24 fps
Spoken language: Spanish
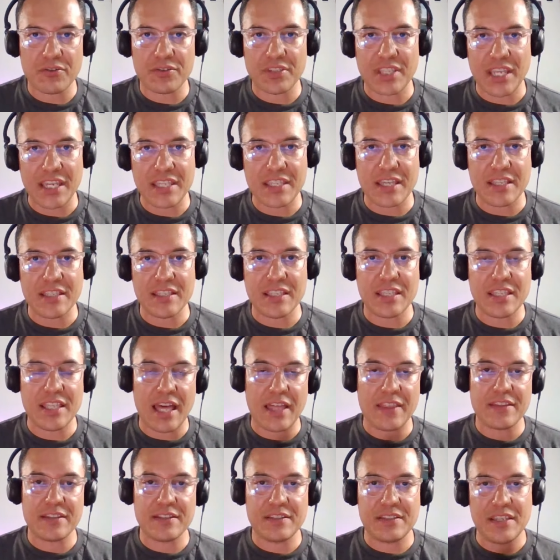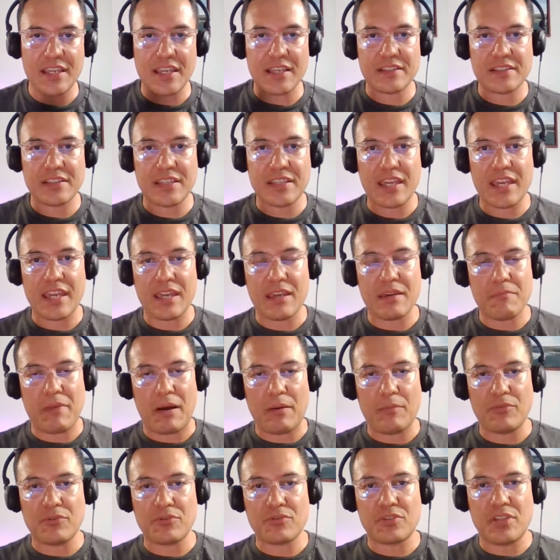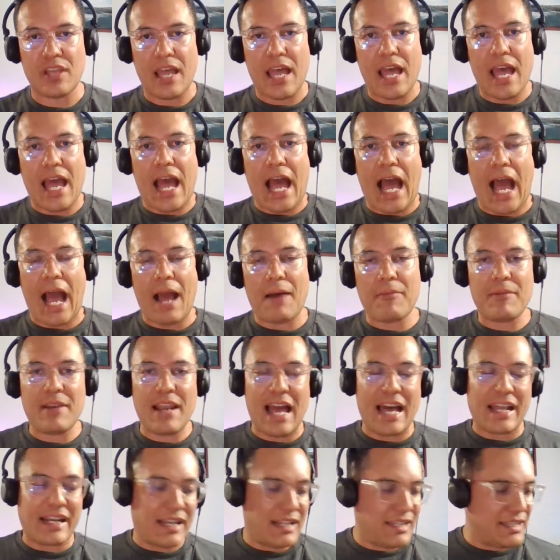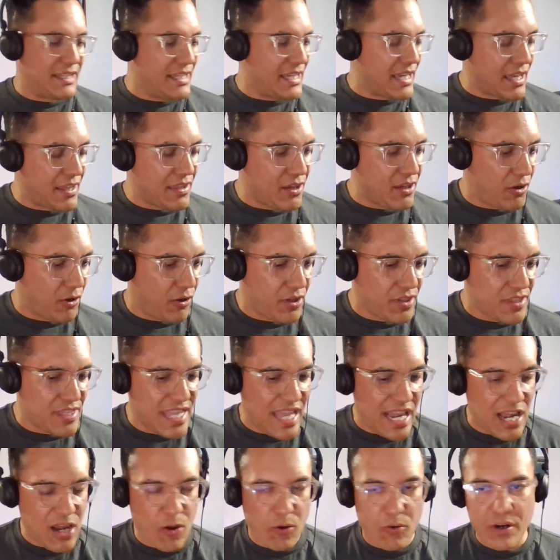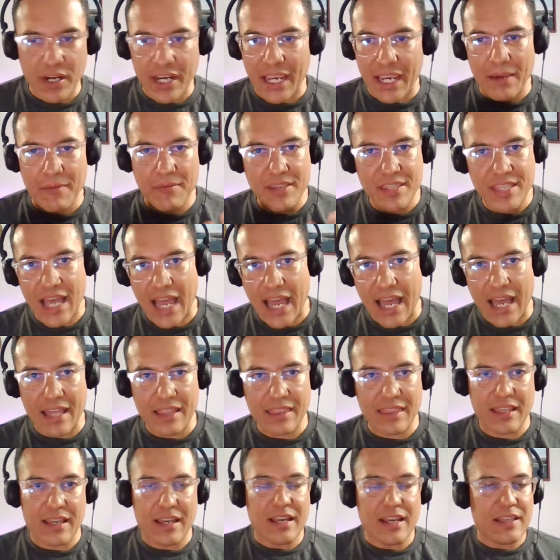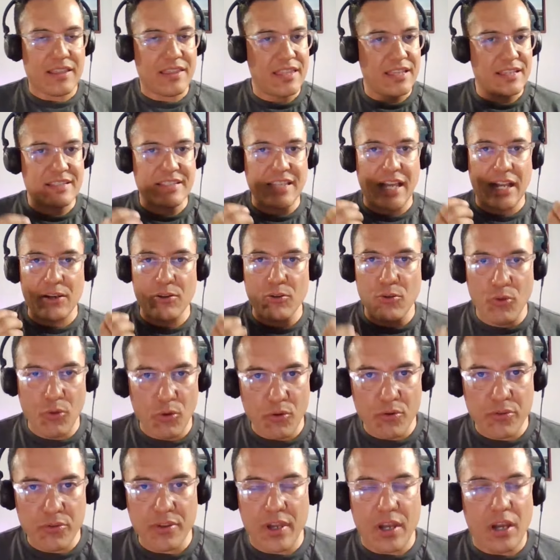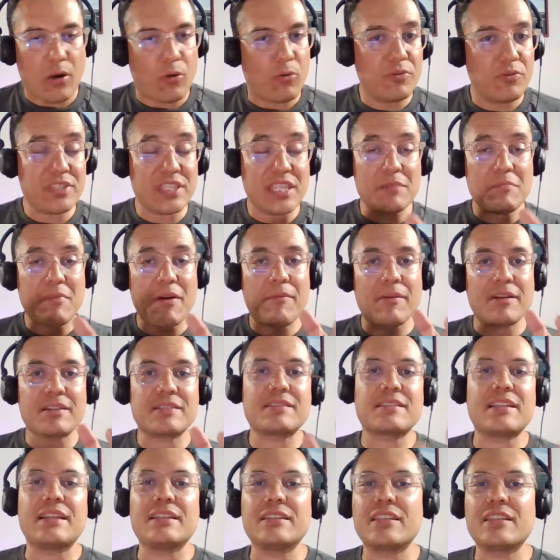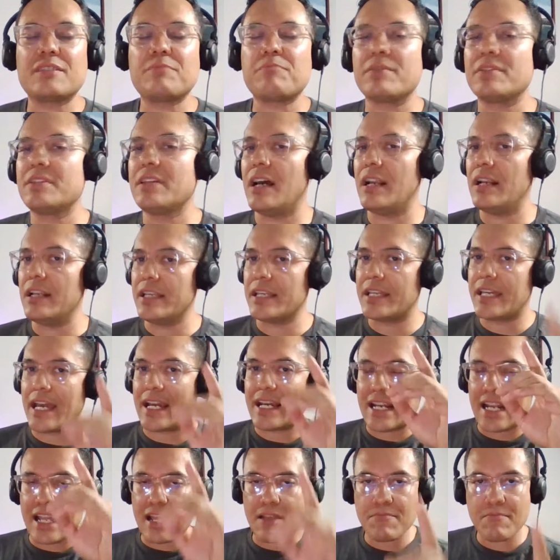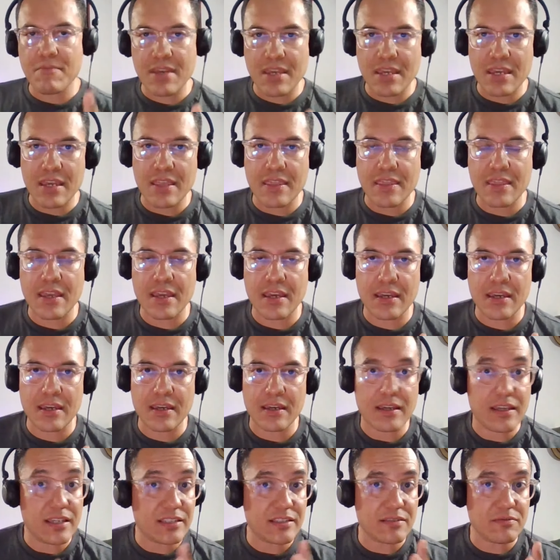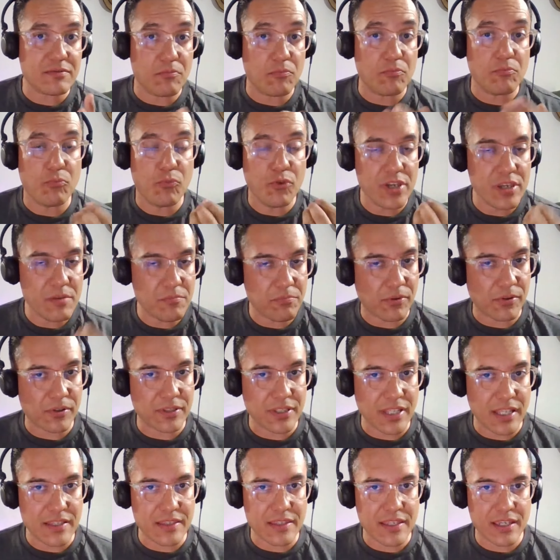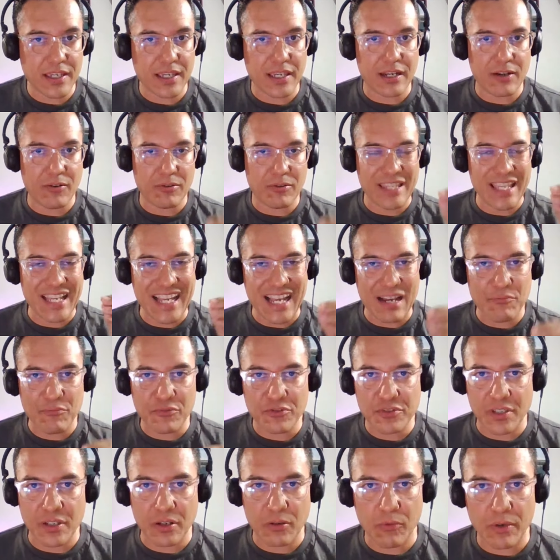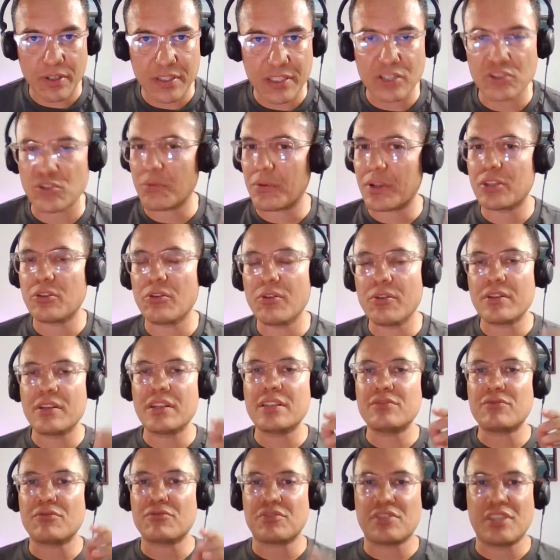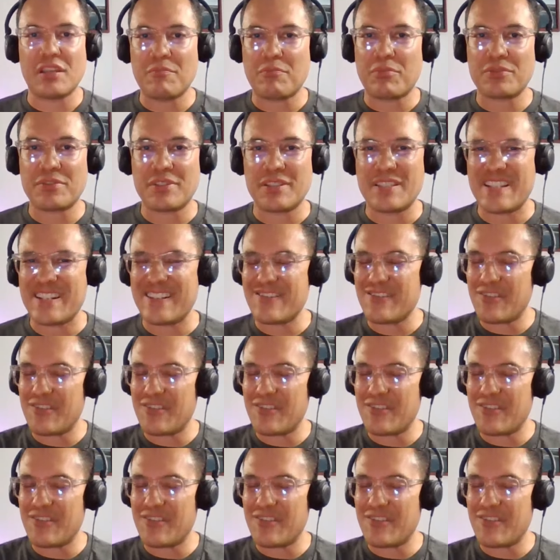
de identidades y es que vamos a hablar el día de hoy de longevidad, de salud, un tema bastante especial y que créanme, es muy importante que lo tengamos en cuenta, sobre todo en estos tiempos en